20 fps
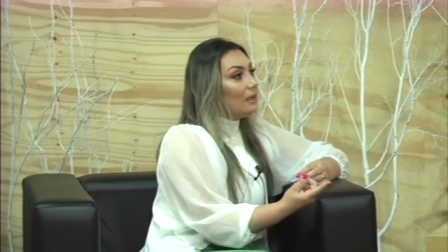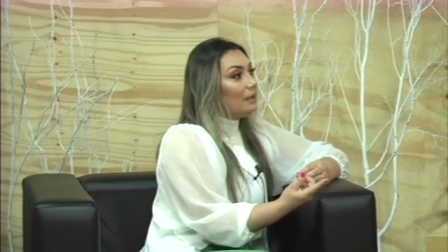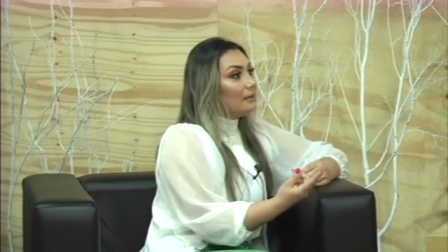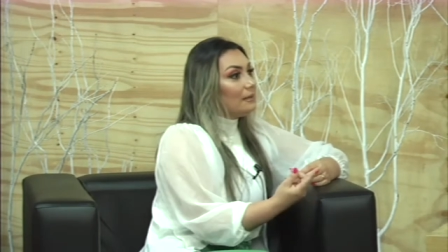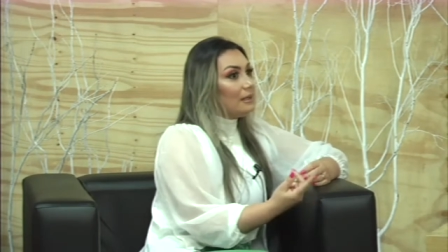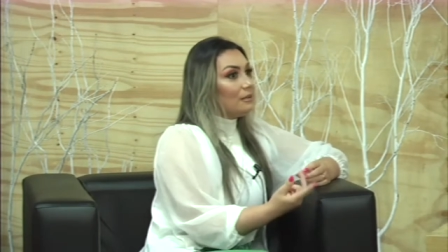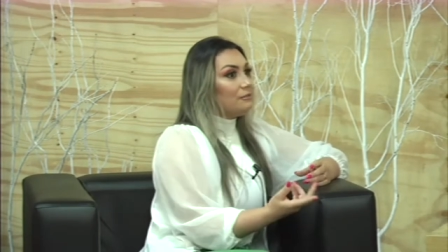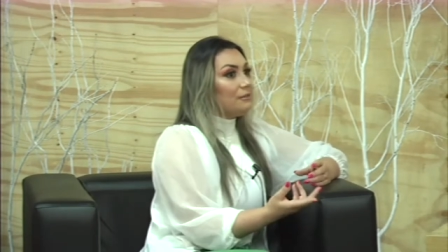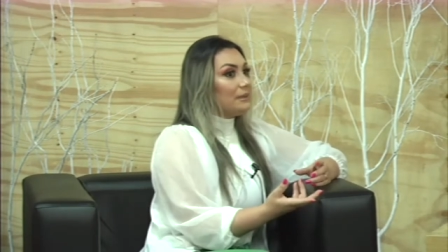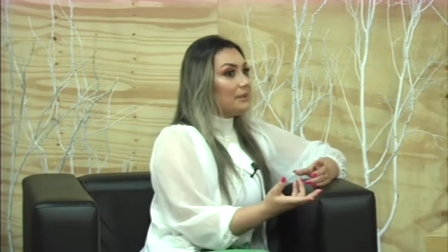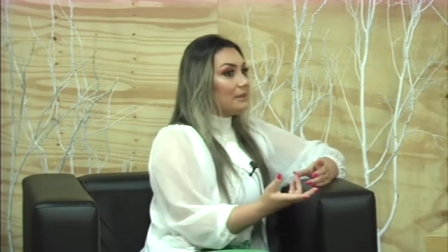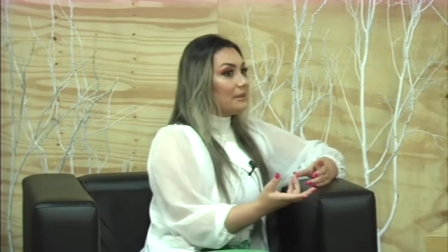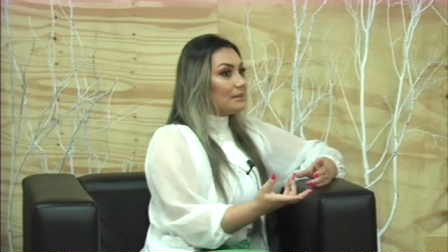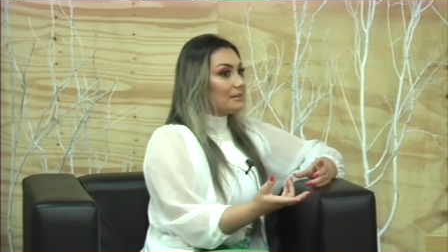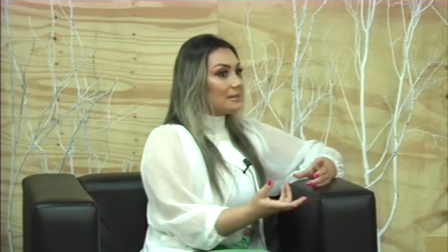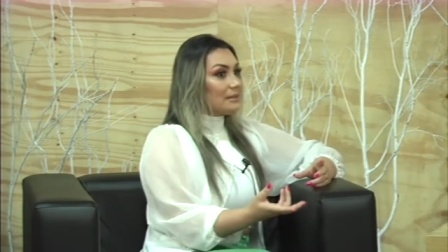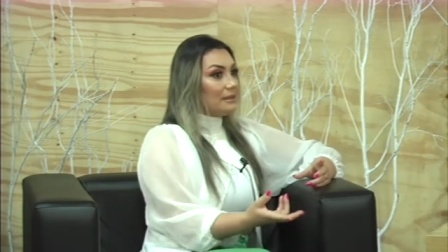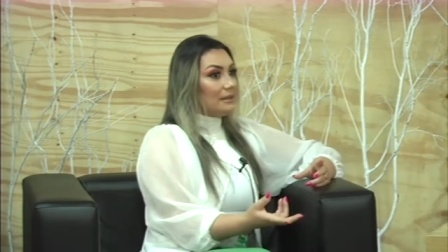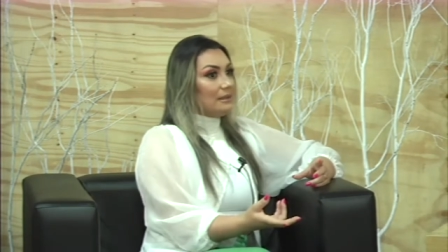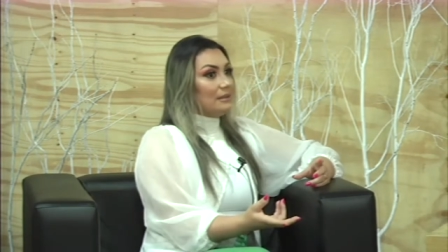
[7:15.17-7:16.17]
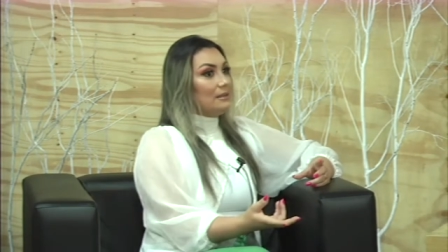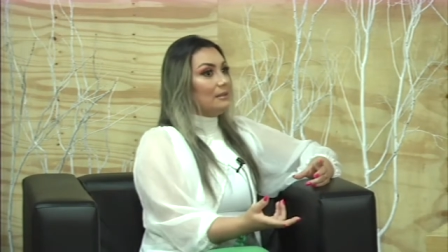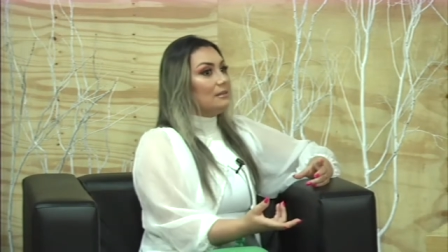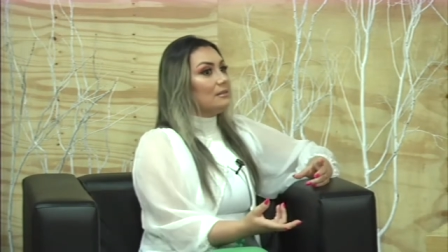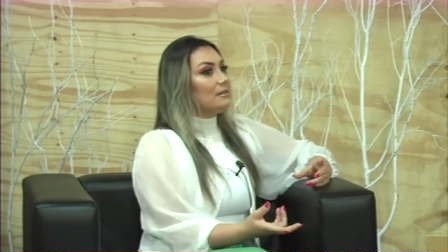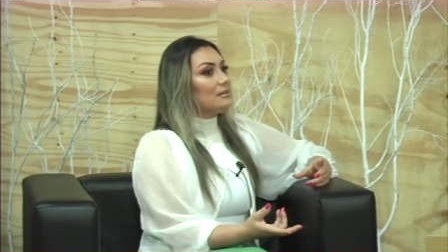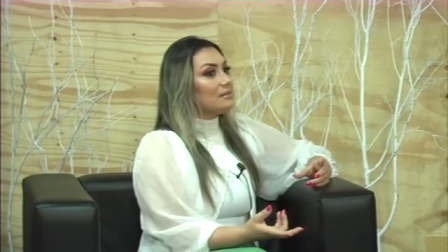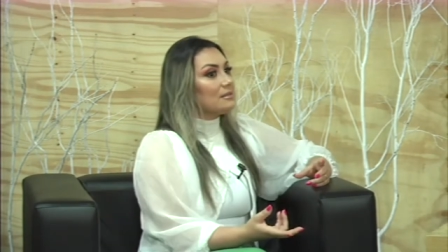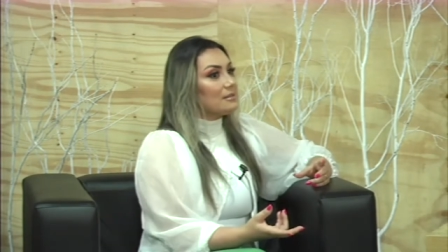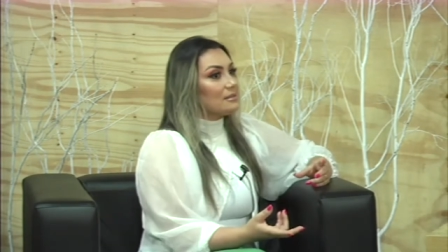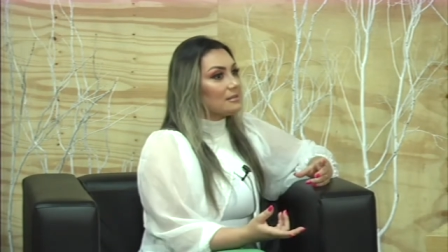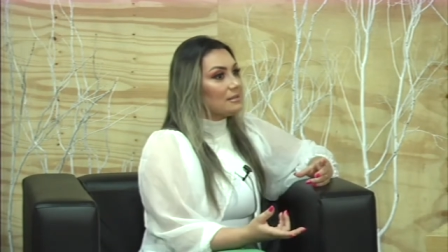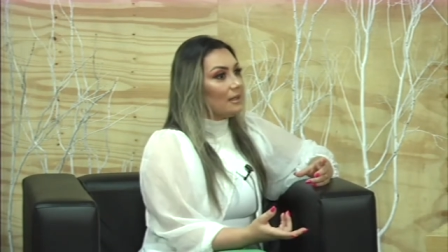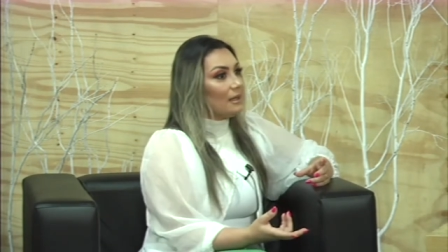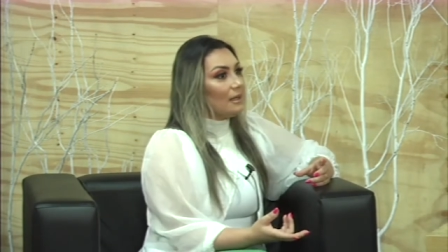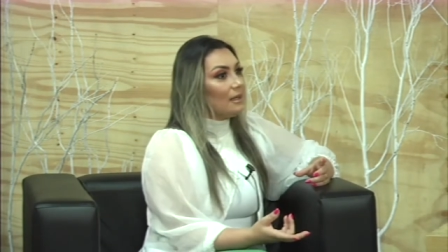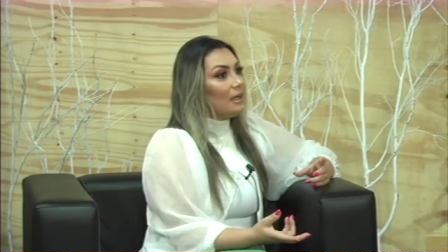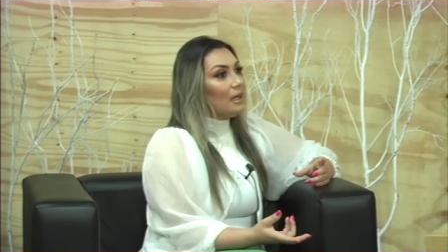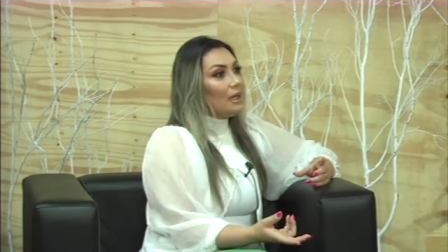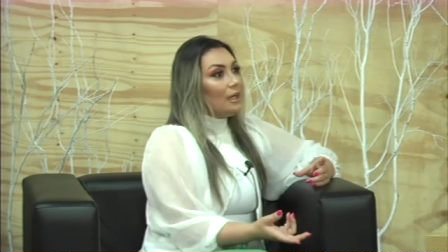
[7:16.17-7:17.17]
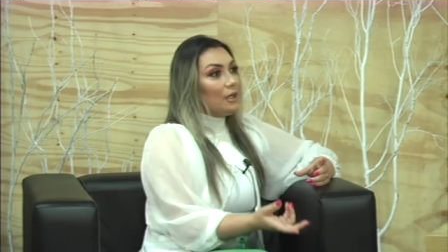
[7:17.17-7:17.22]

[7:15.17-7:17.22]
na vida das crianças, né?